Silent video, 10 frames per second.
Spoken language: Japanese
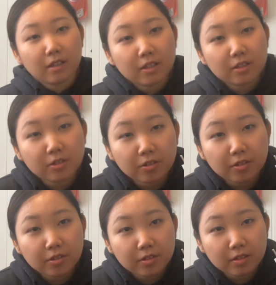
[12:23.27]
そう
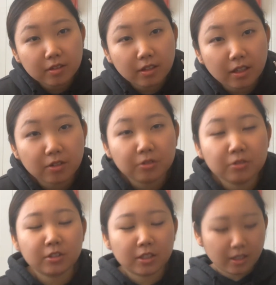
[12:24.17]
でこ
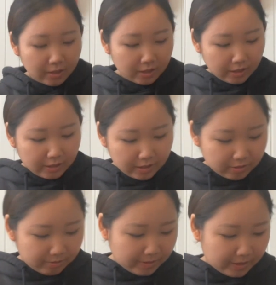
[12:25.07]
の付け根がない
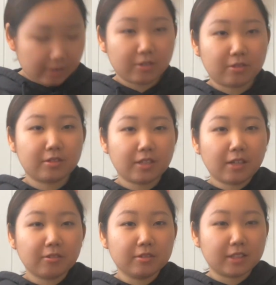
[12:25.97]
とまあその
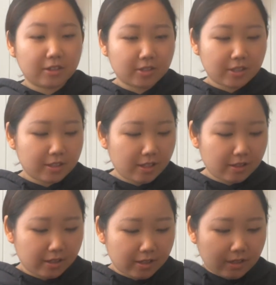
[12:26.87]
さコンセント刺さん
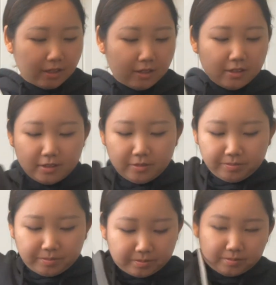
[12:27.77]
ないか
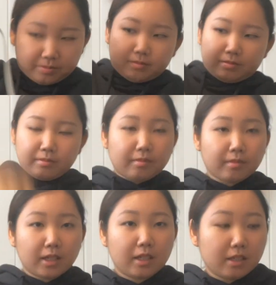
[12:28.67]

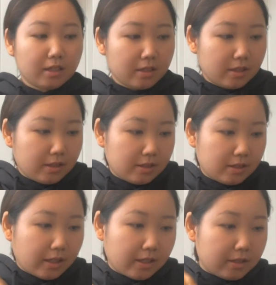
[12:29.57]
らっ
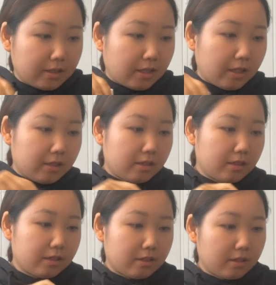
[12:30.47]
て感じで
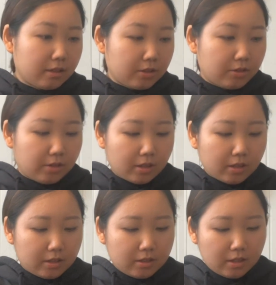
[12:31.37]
そんな
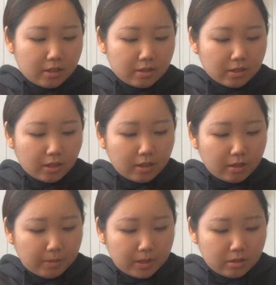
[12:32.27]
感じで使っ
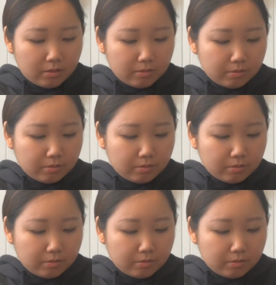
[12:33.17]
てます